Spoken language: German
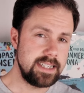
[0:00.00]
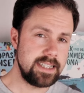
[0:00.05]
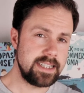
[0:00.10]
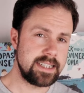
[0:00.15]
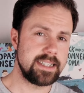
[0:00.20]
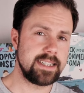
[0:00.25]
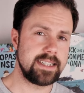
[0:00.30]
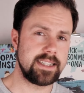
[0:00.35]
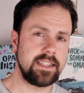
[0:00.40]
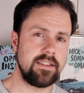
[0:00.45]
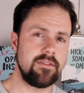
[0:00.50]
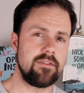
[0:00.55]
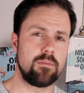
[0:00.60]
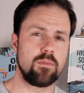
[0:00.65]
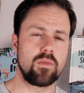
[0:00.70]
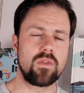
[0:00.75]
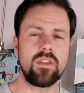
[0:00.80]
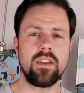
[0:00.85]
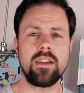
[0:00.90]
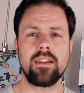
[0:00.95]
intensive
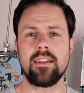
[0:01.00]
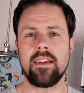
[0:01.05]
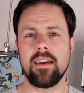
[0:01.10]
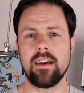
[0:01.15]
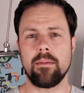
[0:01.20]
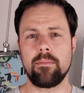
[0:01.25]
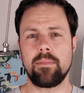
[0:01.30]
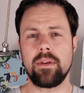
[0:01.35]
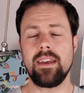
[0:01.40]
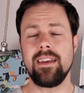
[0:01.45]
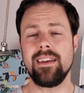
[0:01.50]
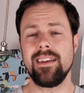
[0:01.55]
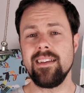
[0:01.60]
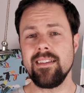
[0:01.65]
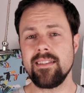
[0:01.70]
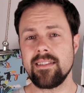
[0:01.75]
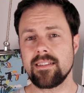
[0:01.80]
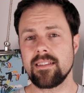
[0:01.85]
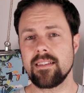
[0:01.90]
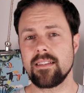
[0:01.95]
Musiktherapie
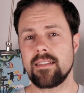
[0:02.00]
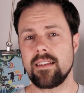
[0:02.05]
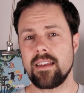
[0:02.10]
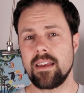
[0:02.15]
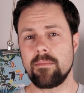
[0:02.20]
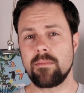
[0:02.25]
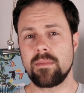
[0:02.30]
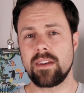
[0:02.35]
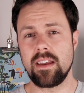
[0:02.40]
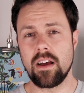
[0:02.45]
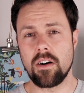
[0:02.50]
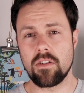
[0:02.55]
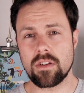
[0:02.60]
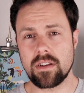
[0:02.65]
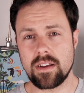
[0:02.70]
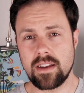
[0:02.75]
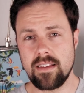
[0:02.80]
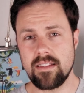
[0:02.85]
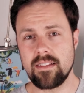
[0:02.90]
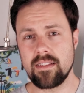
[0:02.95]
ist es eben auch
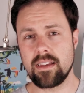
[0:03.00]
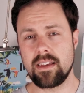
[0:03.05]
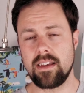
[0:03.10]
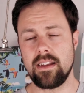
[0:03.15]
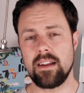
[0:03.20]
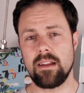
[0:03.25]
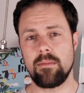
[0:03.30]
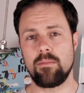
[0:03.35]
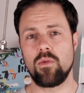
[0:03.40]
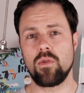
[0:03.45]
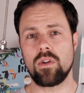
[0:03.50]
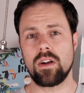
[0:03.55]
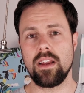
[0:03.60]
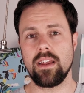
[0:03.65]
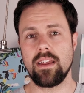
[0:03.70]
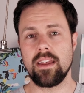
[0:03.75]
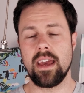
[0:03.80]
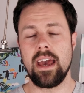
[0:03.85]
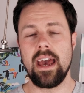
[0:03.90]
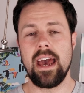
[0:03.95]
diesen Kindern
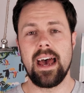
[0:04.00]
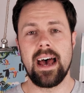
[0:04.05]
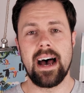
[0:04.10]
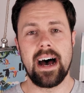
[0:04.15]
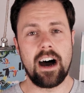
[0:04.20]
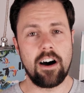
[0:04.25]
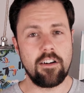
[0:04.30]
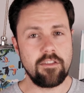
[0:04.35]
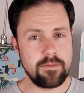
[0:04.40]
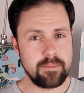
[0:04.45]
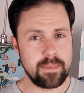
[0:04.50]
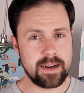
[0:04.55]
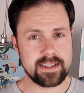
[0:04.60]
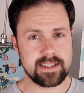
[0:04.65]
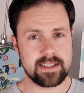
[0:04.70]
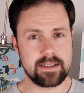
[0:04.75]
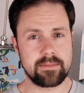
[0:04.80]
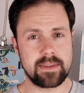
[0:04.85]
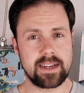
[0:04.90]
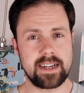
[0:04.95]
möglich,
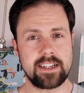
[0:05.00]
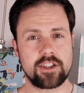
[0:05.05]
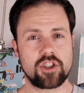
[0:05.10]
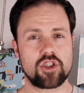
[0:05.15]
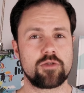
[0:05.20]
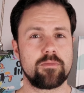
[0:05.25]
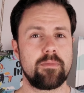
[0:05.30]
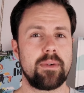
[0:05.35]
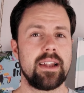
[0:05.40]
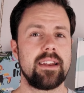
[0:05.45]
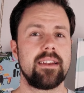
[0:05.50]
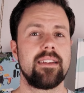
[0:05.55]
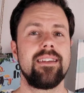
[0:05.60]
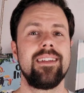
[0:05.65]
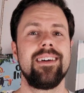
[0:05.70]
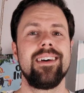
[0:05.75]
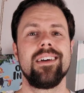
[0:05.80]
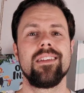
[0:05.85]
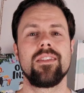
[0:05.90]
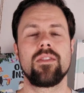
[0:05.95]

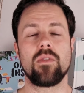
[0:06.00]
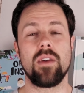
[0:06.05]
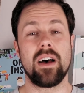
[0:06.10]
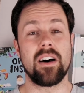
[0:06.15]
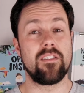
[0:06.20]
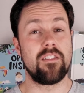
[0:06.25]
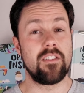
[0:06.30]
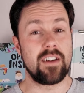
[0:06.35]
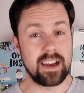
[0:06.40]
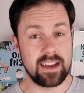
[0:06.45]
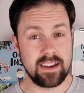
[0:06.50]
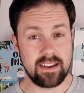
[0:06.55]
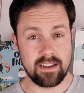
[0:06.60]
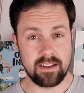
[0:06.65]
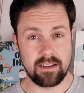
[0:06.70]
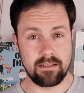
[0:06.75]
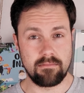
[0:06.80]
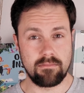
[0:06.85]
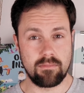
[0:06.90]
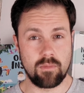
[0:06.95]
Aufmerksamkeitsspannen zu
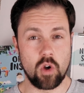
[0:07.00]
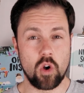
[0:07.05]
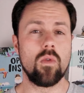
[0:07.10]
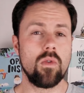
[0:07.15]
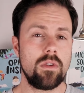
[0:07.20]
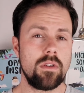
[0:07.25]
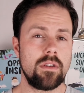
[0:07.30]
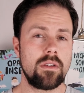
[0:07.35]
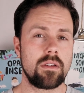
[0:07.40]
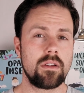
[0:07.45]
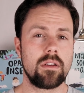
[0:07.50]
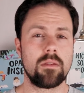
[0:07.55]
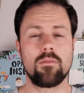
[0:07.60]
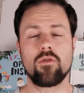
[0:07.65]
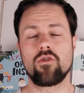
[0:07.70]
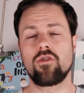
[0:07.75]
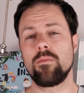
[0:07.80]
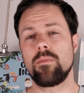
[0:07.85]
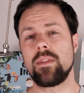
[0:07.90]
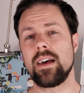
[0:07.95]
erweitern und
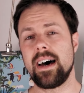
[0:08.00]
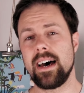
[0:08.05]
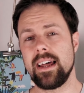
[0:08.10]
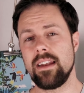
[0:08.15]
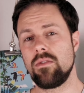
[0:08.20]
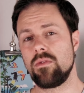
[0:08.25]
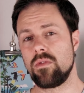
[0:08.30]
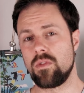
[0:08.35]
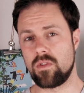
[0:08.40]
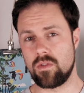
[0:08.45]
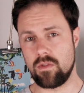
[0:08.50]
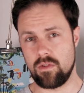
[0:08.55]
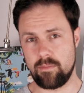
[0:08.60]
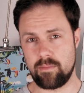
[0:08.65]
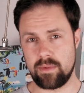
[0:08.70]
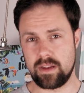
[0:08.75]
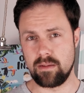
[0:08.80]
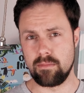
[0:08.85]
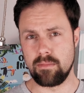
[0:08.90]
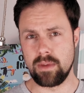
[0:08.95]
bestimmte Handlungen zu
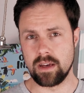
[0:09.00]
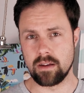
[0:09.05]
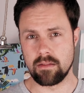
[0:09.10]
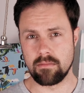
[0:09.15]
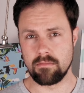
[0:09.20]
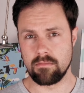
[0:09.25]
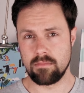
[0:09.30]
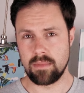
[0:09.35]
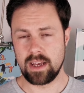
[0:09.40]
optimieren.